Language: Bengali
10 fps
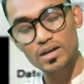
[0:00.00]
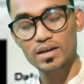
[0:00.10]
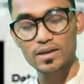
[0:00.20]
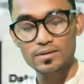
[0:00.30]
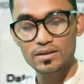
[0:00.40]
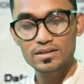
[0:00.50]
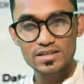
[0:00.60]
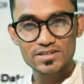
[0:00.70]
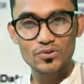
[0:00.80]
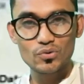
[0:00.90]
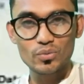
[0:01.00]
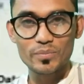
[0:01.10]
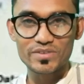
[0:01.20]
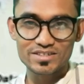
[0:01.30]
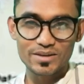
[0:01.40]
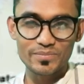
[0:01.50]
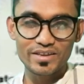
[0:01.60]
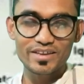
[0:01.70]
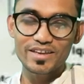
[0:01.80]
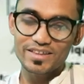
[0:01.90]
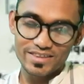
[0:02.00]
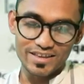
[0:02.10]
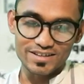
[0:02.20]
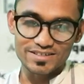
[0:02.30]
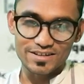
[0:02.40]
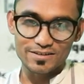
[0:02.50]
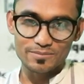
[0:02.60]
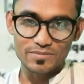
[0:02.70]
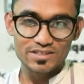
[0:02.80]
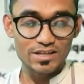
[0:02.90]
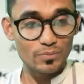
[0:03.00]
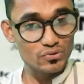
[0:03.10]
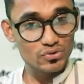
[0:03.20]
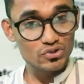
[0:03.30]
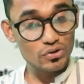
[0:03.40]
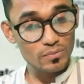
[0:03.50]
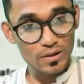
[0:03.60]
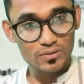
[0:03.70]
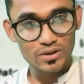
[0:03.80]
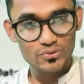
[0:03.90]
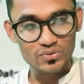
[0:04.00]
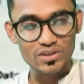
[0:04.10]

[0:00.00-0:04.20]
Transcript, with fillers: আগে চেষ্টা করব আপনাদের সামনে নিয়ে আসার সে পর্যন্ত সবাই ভালো থাকুন